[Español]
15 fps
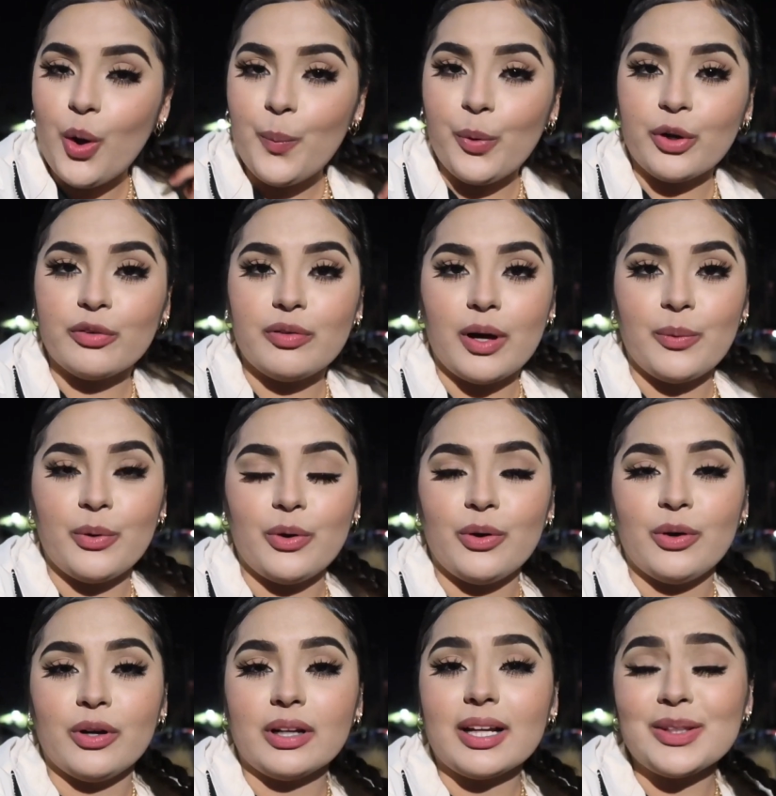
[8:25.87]
Por
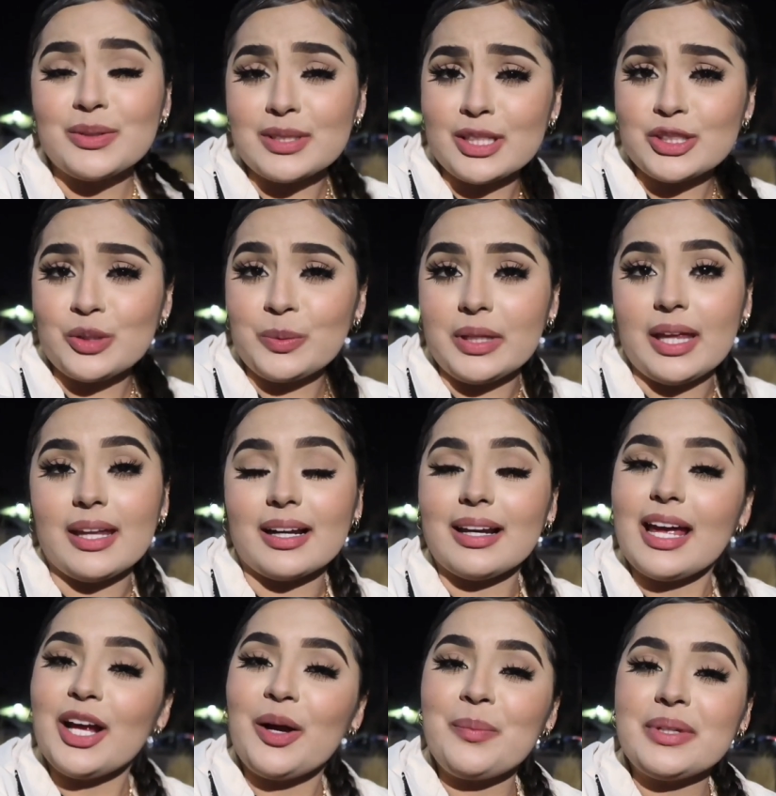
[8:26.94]
favor, que no se les olvide dar
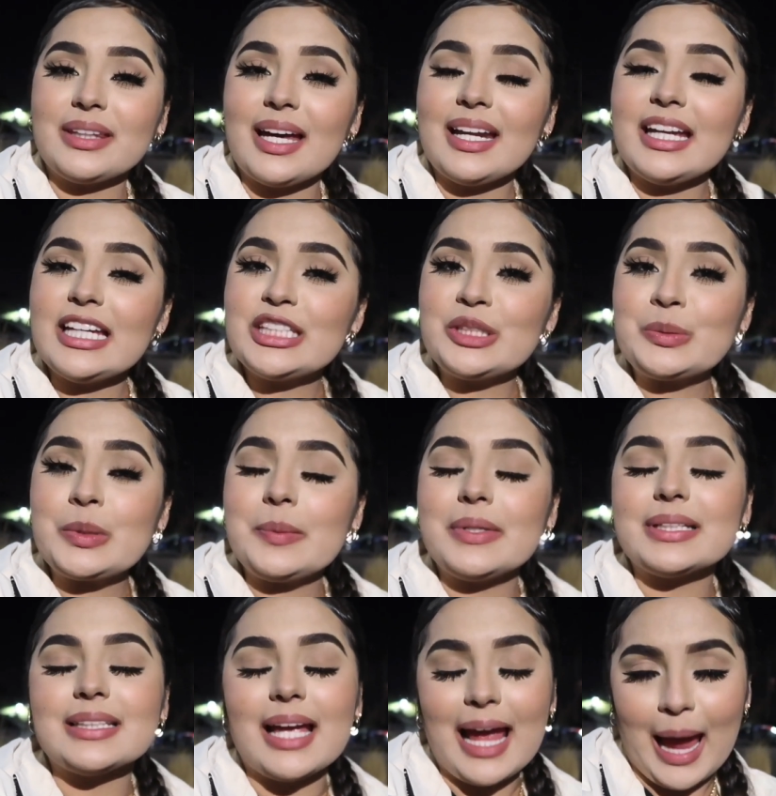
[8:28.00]
like, comentar y
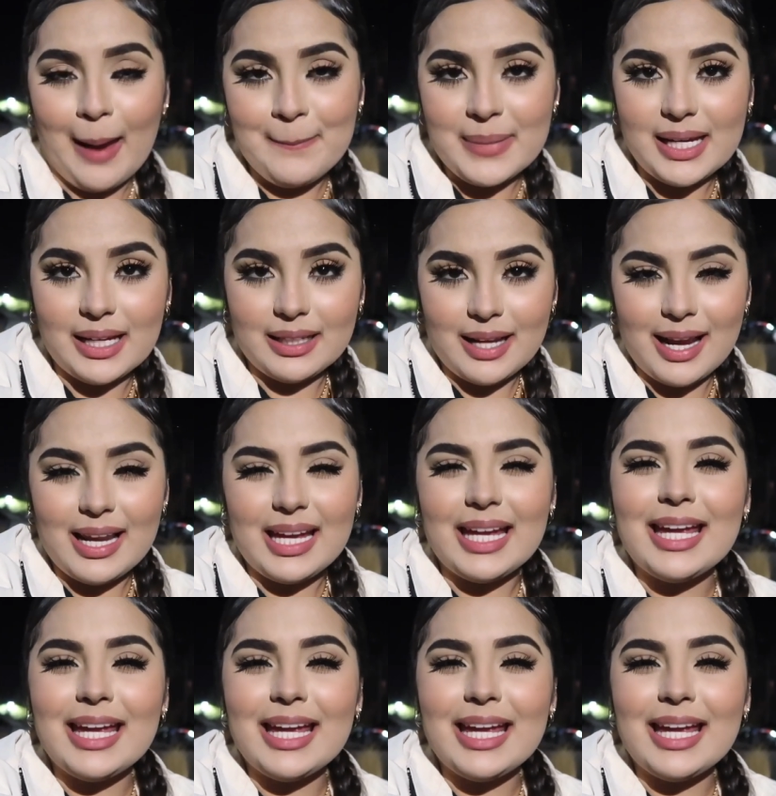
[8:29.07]
suscribirse a mi canal.